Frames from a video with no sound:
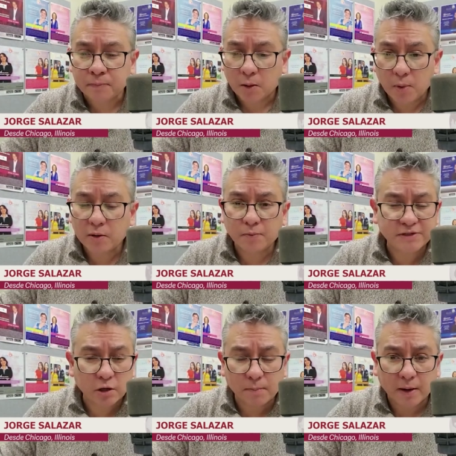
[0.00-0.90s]
Bueno, pues
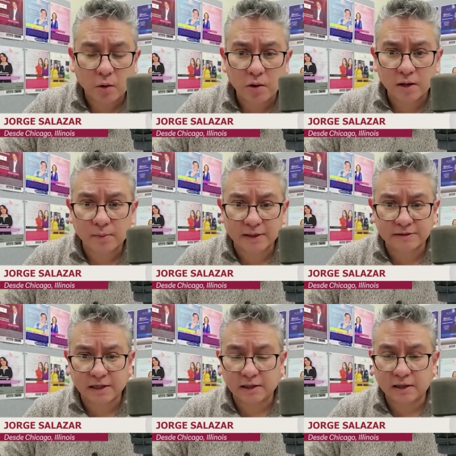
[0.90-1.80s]
ya lo paró
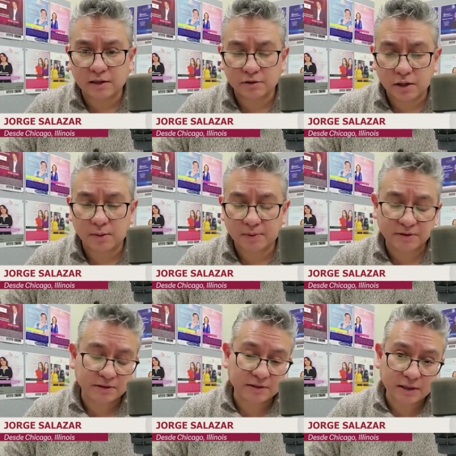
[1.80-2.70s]
el
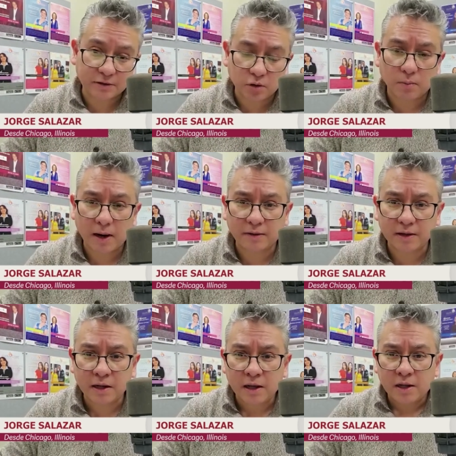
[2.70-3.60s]
presidente Joe
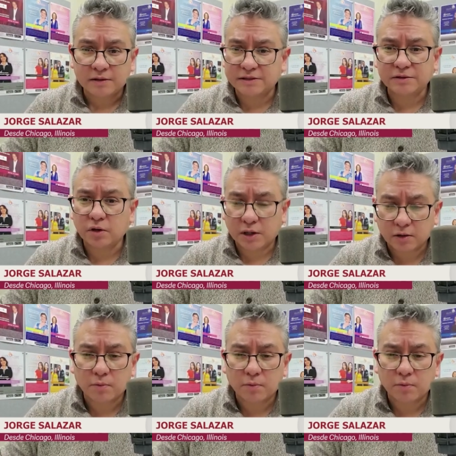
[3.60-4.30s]
Biden diciendo que no,